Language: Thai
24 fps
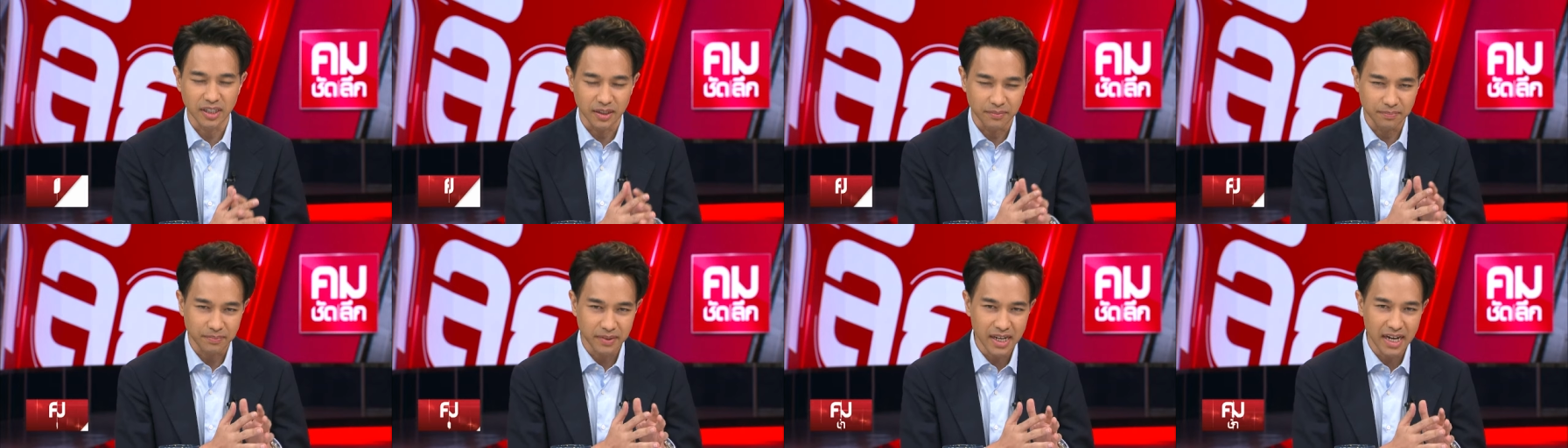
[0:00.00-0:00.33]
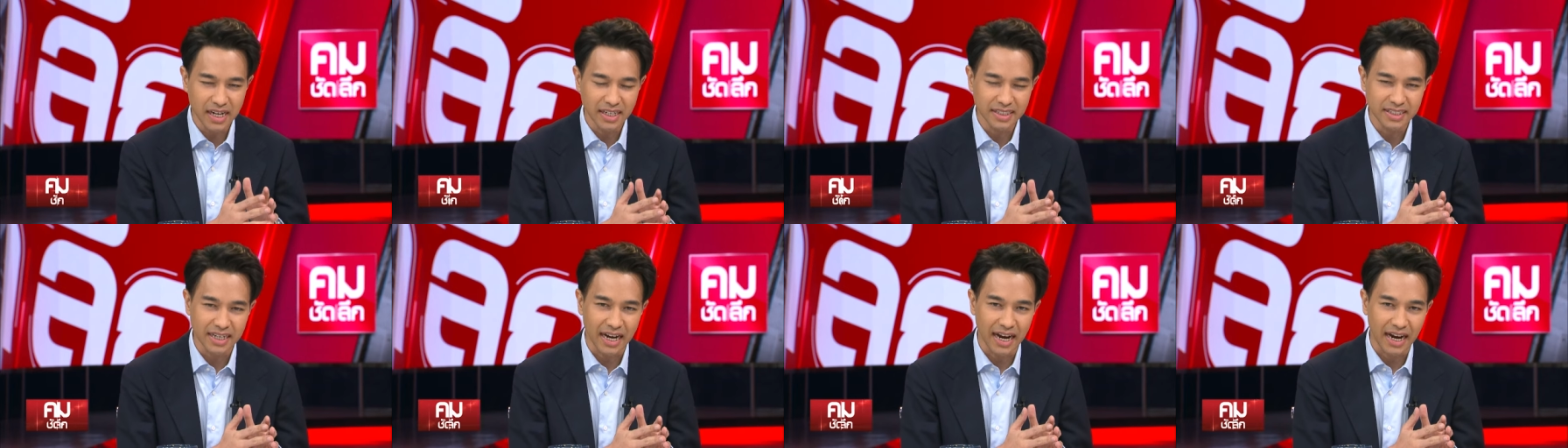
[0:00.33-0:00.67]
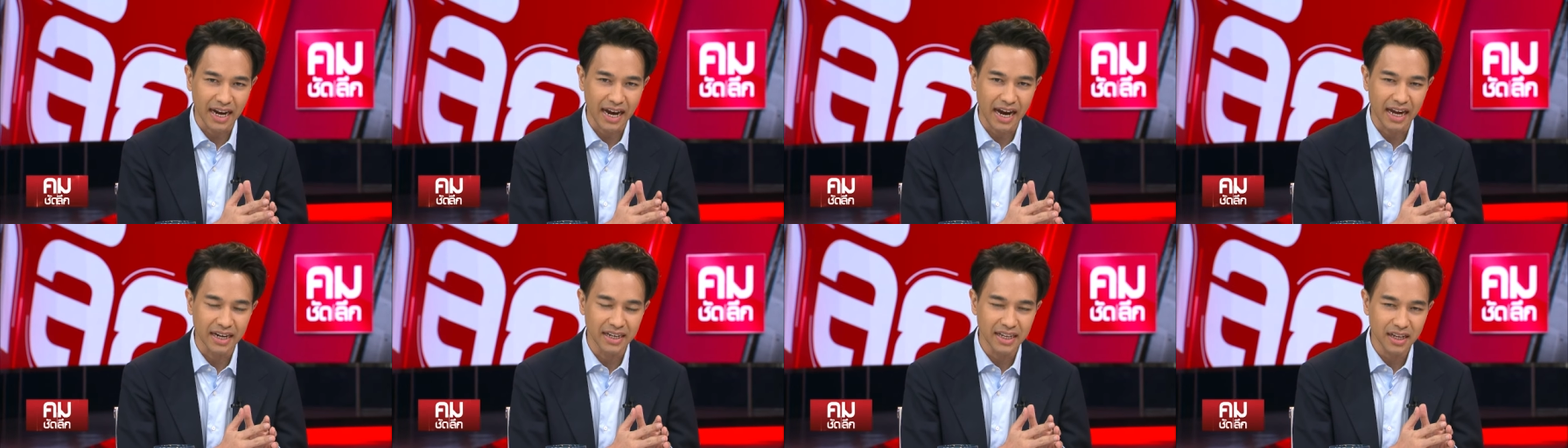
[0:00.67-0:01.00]
สืบเนื่องจาก
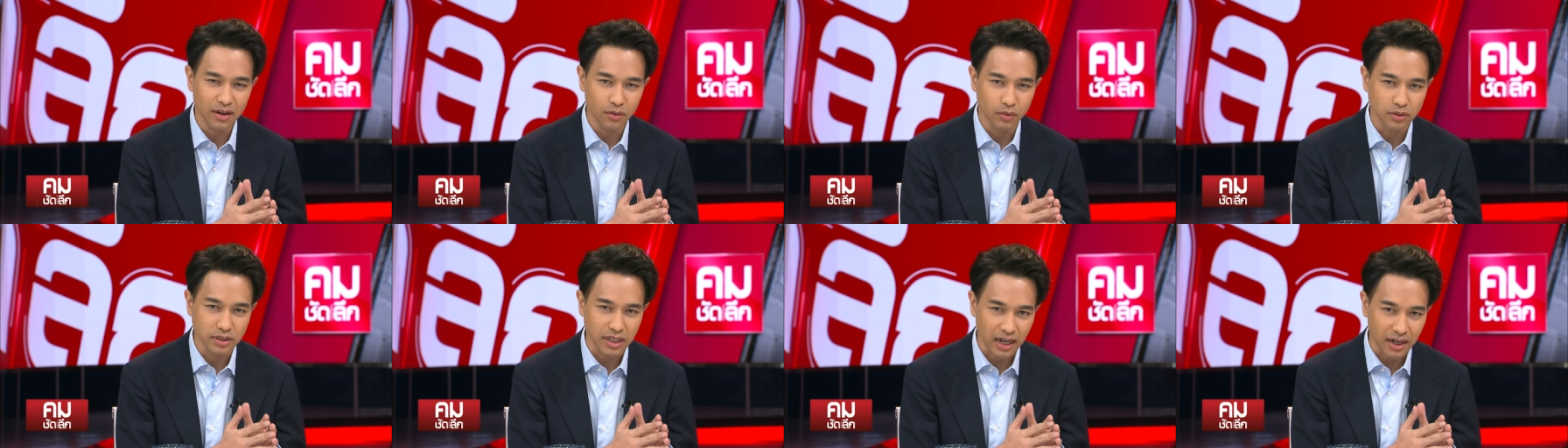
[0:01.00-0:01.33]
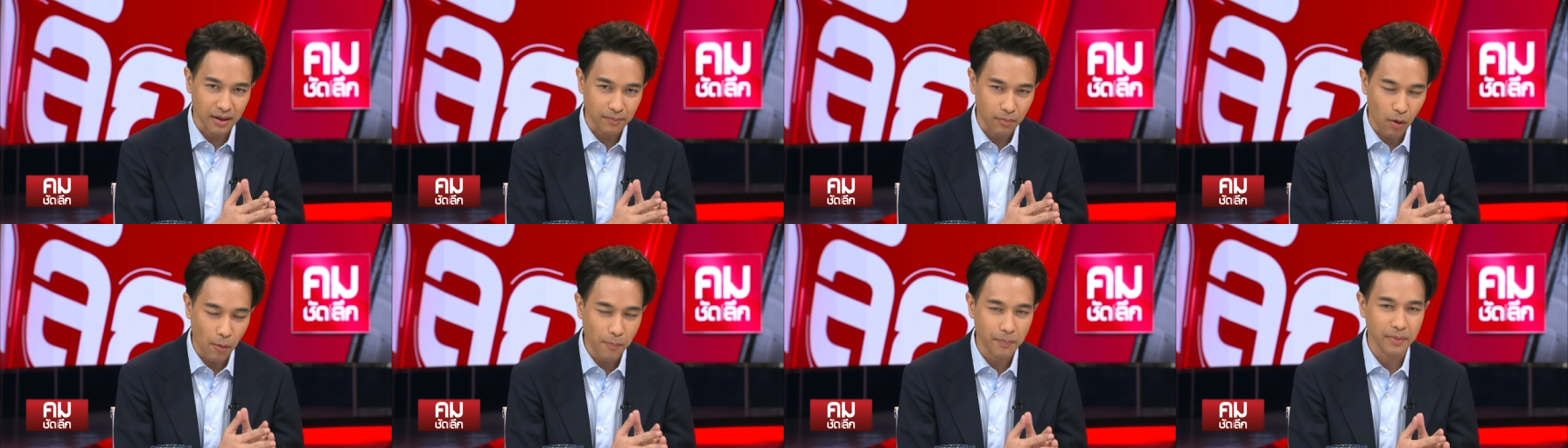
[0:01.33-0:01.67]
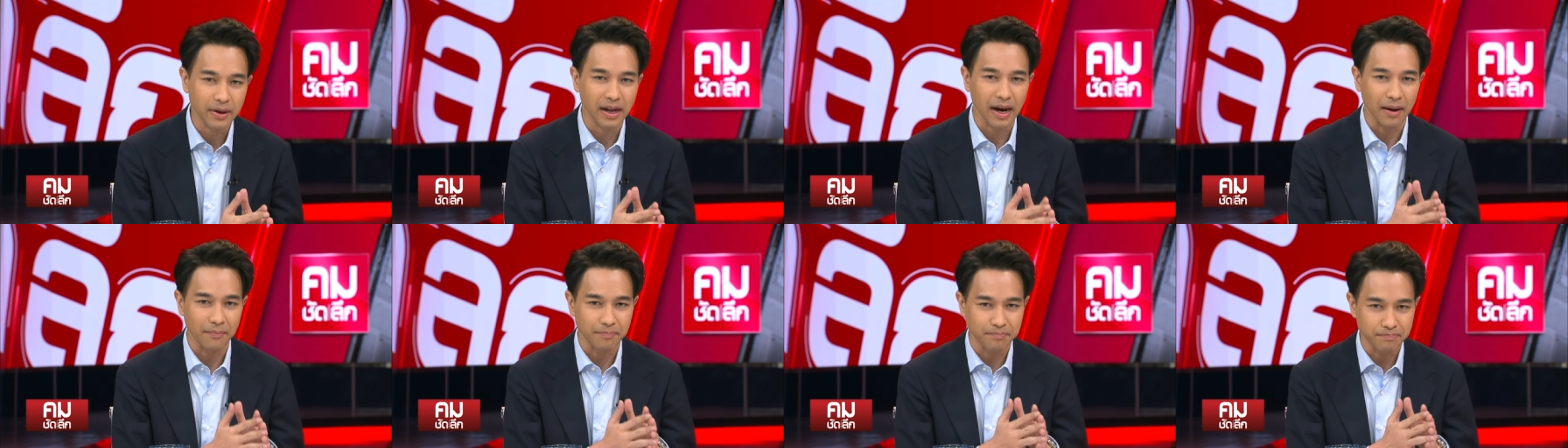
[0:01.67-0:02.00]
การที่คุณจักรภพ
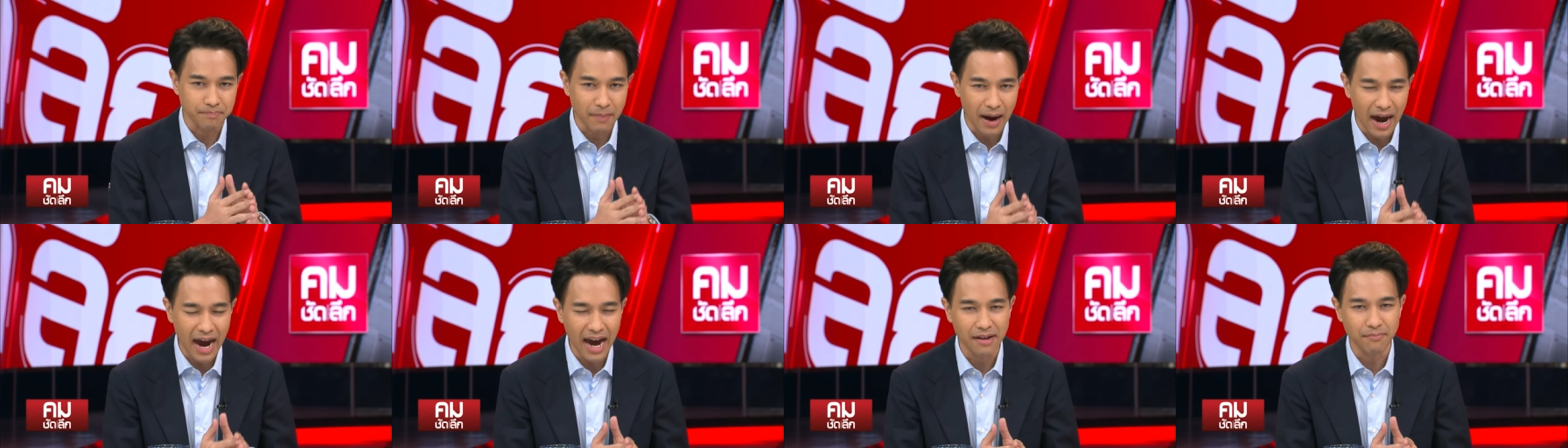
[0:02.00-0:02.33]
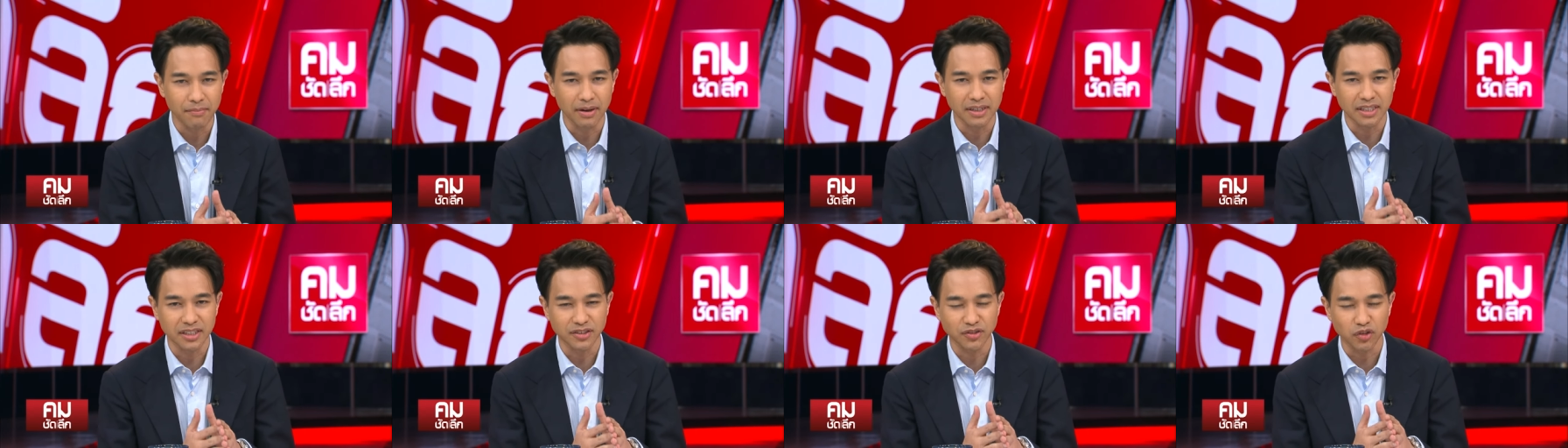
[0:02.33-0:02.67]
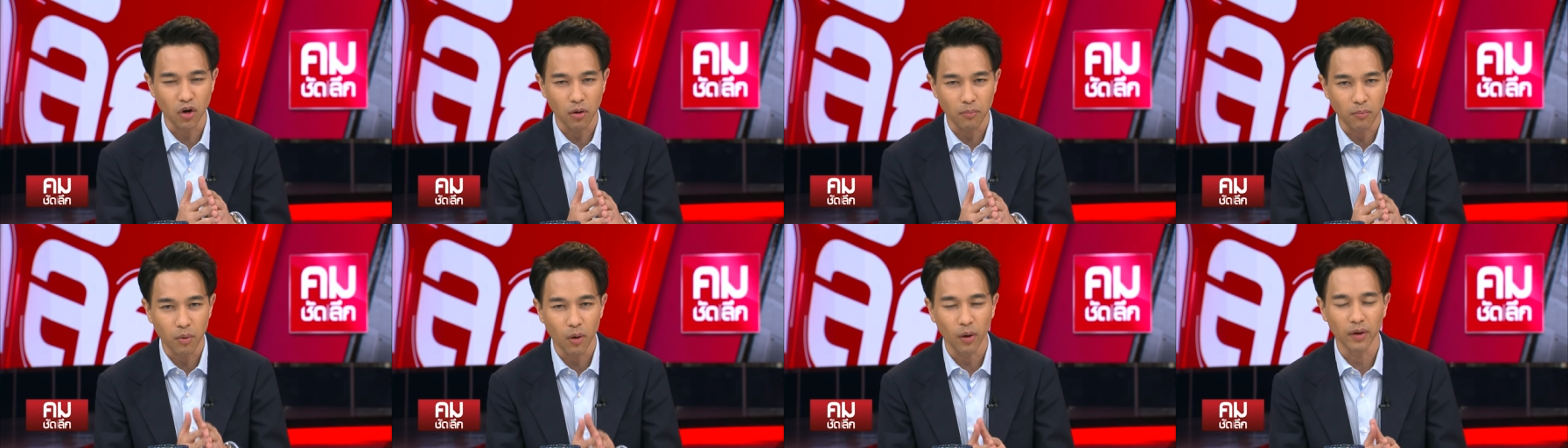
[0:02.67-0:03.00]
กลับบ้านมันจะ
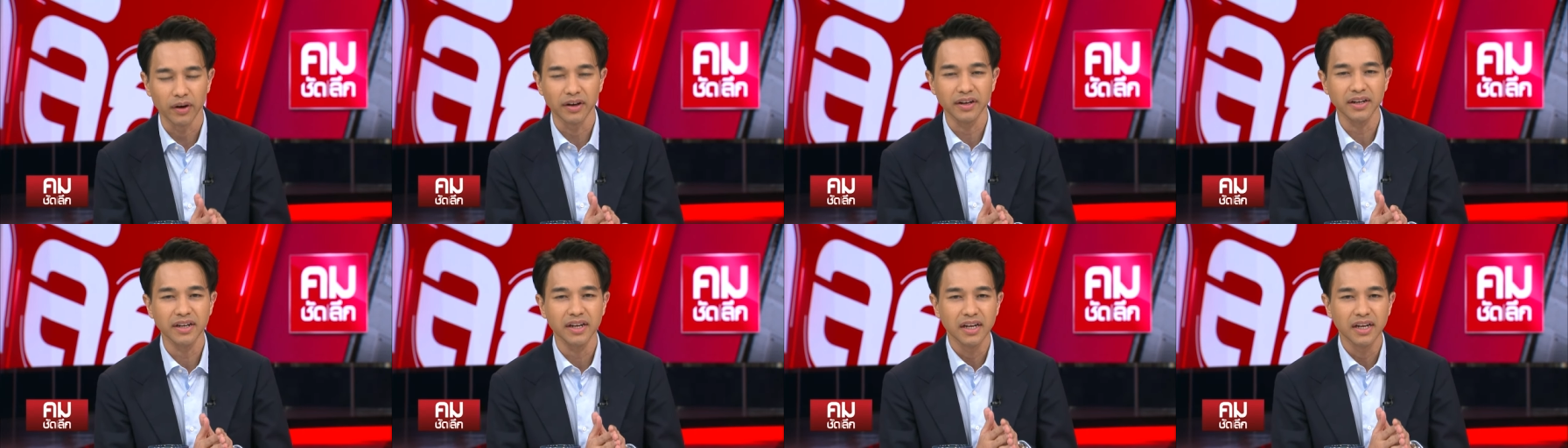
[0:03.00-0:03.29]
ส่งผล